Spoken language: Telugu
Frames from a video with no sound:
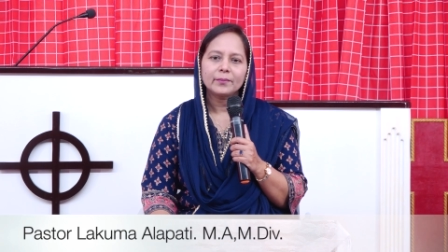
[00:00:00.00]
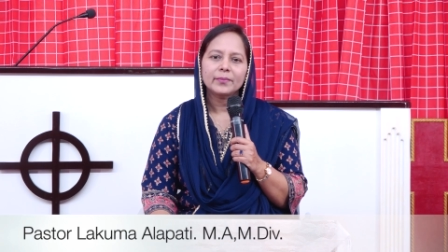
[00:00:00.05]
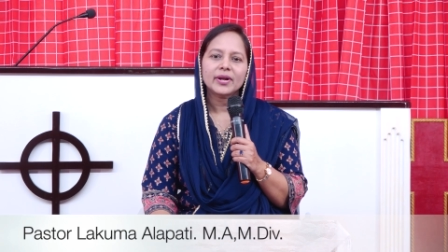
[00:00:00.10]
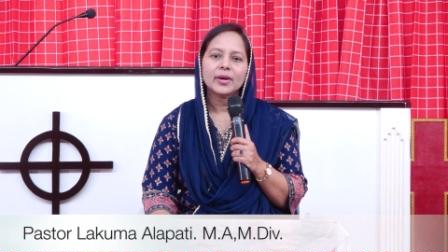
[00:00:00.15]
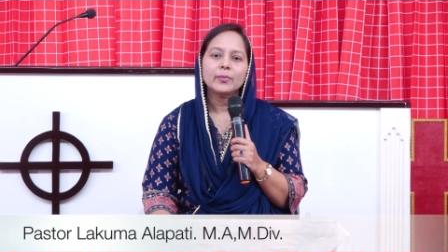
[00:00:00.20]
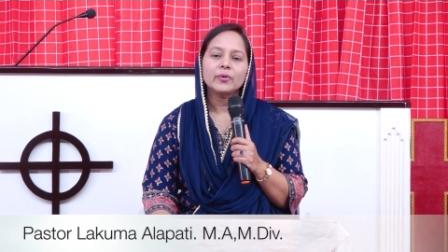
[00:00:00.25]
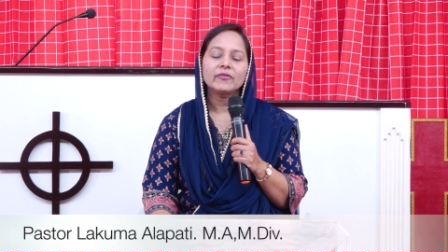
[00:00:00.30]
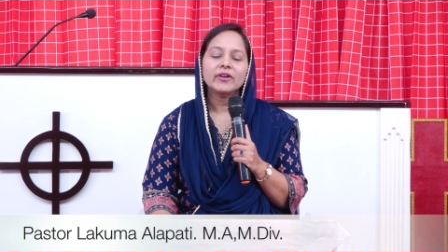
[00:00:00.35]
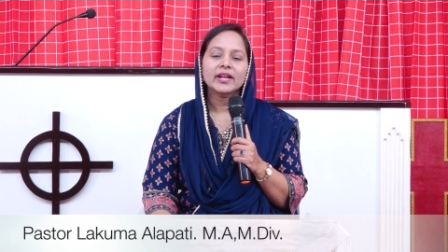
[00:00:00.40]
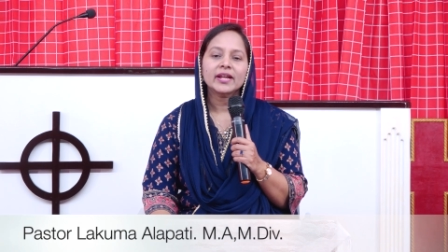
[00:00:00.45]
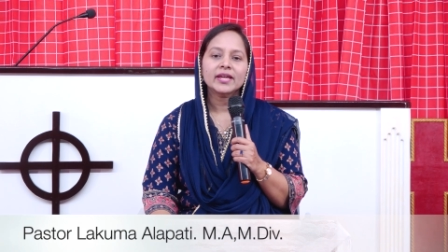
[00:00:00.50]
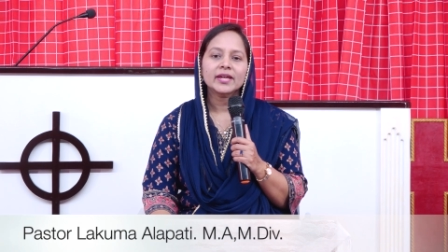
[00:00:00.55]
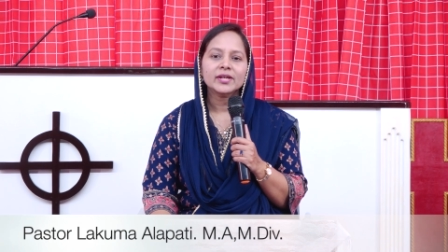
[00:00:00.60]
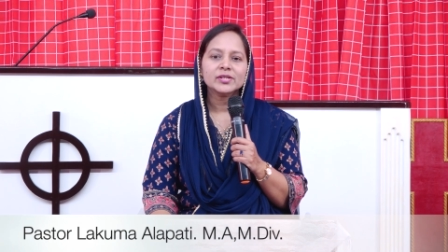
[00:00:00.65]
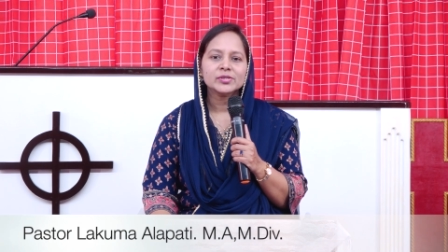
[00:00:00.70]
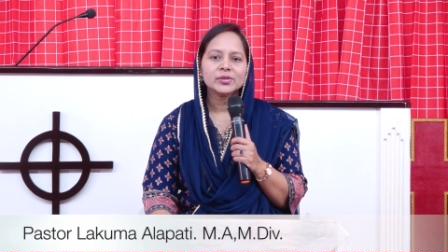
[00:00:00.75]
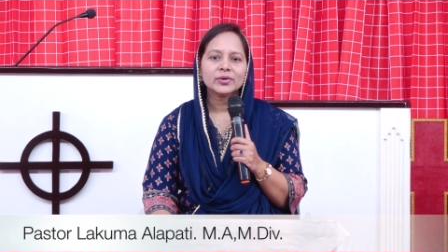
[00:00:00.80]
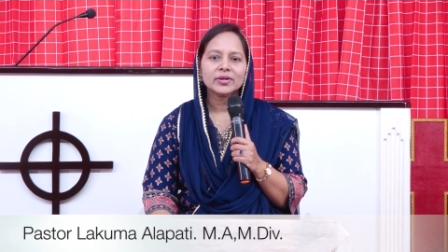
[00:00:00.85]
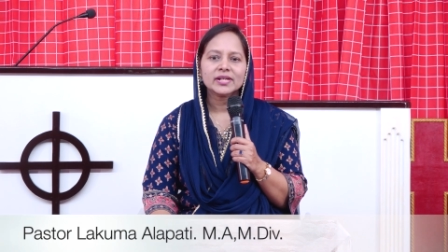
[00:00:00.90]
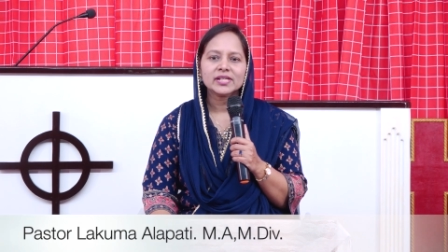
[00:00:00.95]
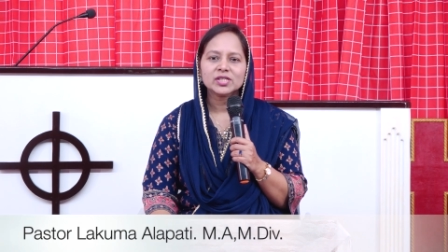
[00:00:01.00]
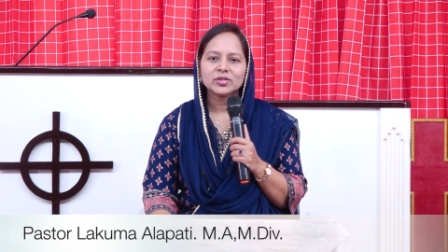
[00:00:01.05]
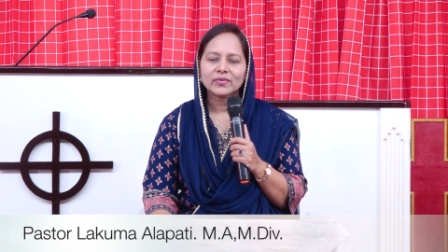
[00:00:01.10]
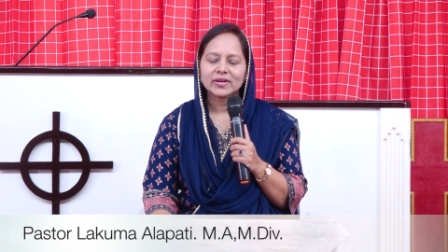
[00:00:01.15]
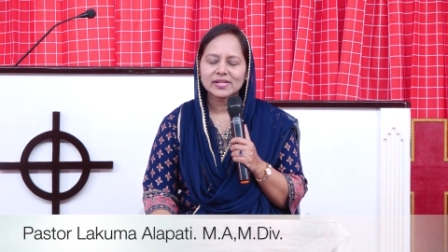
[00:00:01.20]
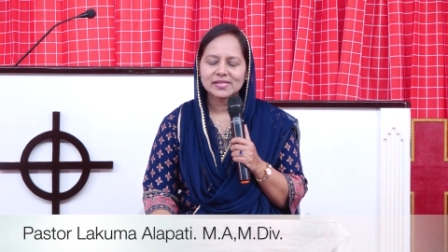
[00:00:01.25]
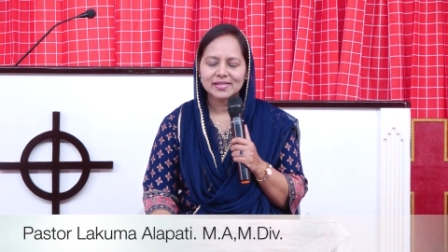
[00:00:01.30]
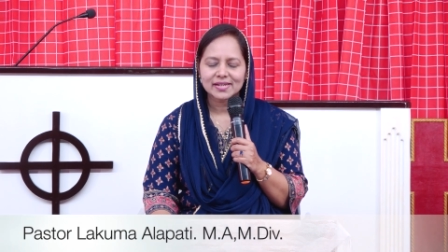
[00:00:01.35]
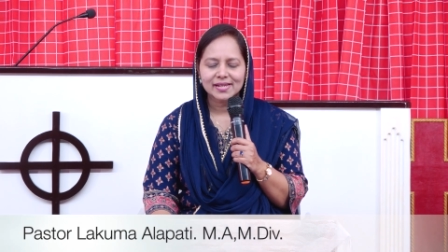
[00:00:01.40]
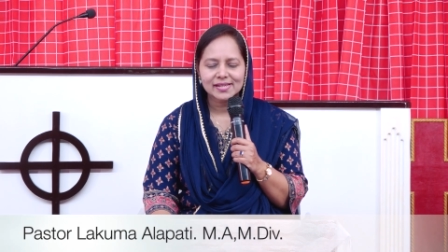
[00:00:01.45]
ప్రభువైన యేసుక్రీస్తు
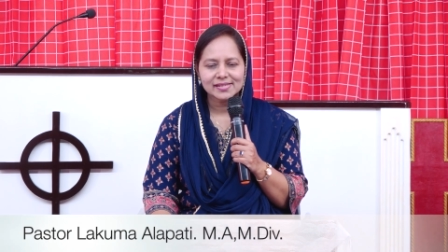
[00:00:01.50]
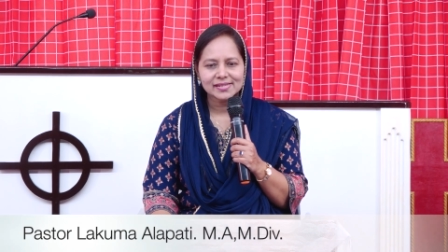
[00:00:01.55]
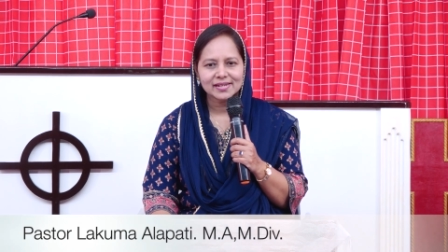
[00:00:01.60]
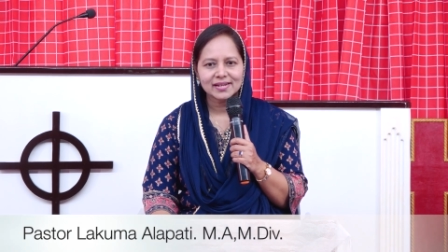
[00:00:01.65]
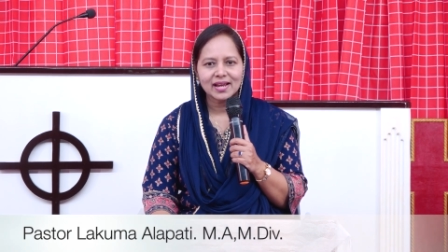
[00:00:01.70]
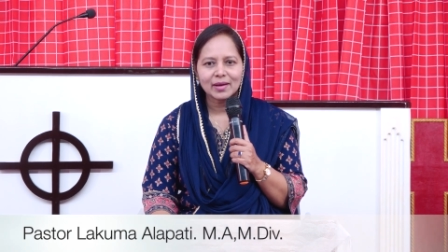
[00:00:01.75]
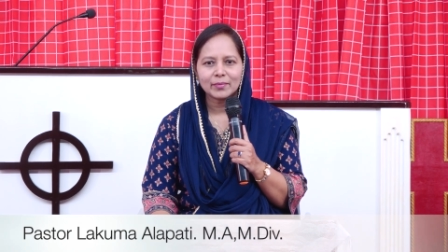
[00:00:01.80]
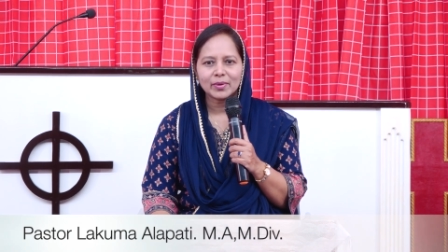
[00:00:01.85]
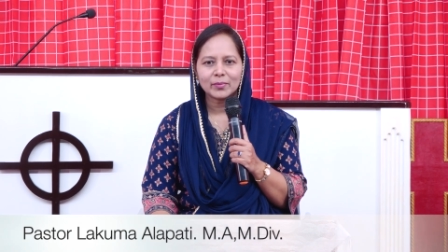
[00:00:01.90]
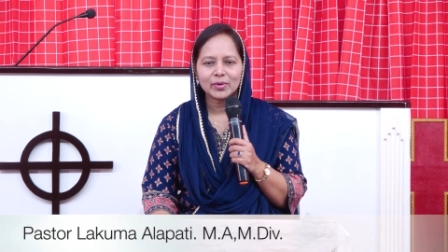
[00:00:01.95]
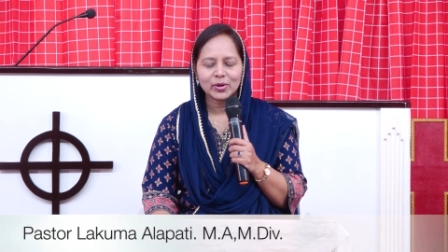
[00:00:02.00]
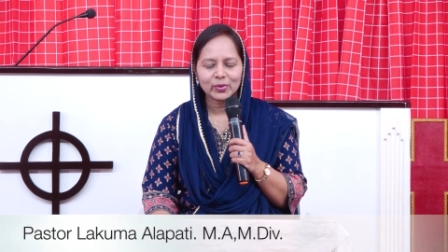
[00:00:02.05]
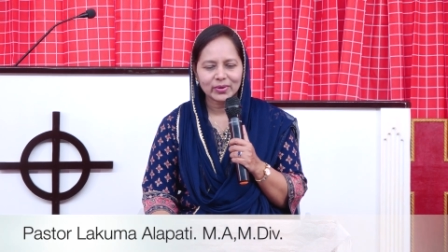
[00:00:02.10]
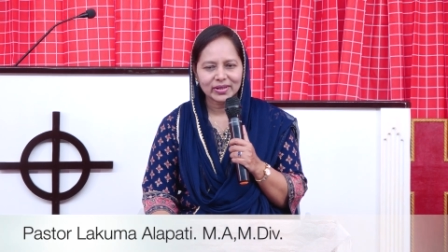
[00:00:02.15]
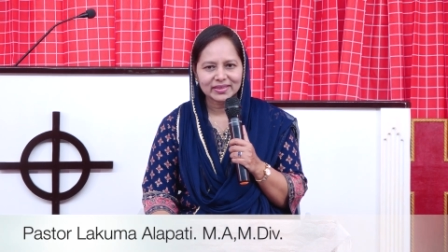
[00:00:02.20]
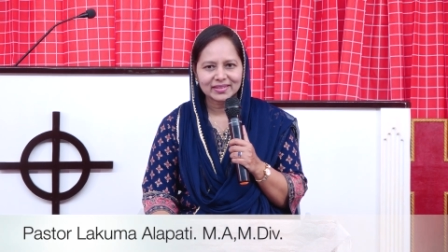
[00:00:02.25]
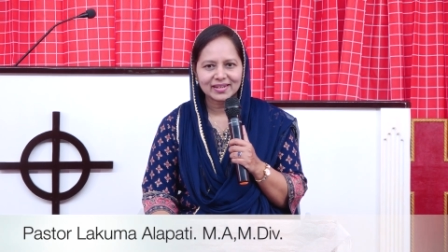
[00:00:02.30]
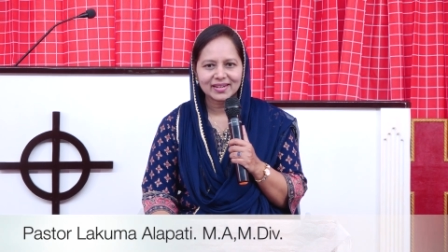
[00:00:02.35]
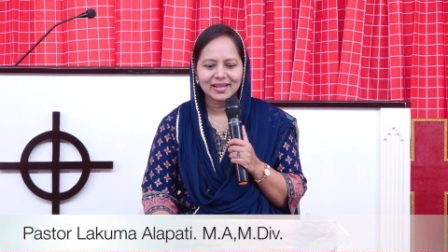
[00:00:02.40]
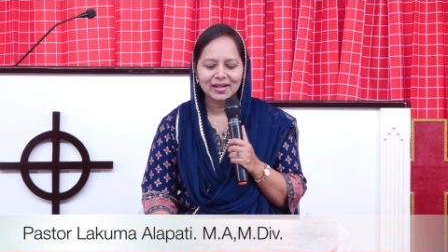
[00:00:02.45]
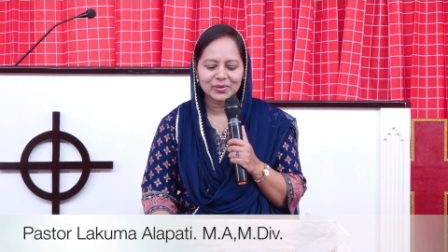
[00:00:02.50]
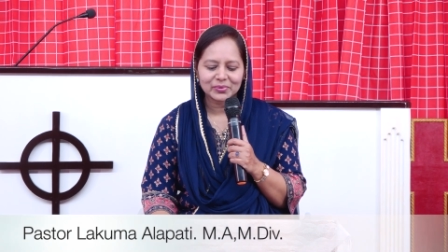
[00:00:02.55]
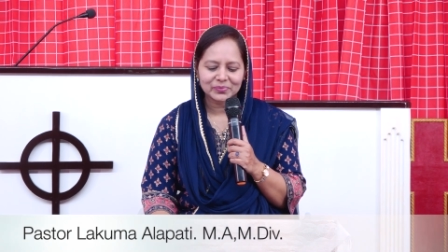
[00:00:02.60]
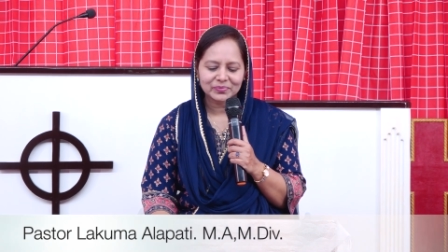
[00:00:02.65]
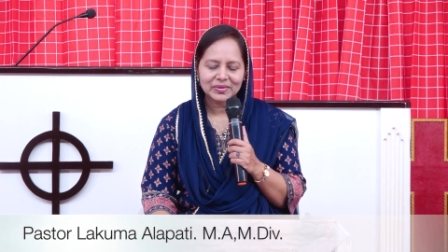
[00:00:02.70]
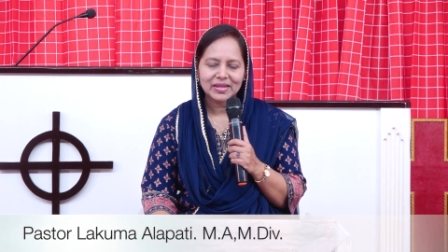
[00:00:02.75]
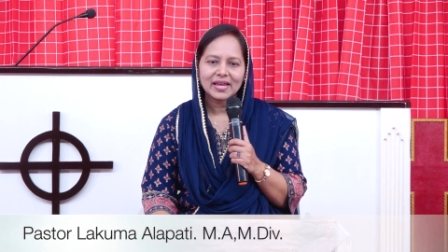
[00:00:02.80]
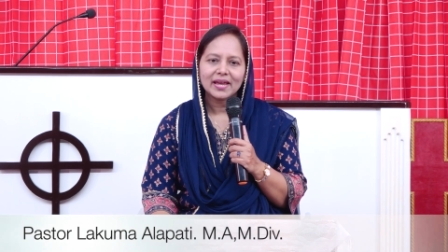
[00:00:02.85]
వారి శ్రేష్ఠ నామంలో వందనాలు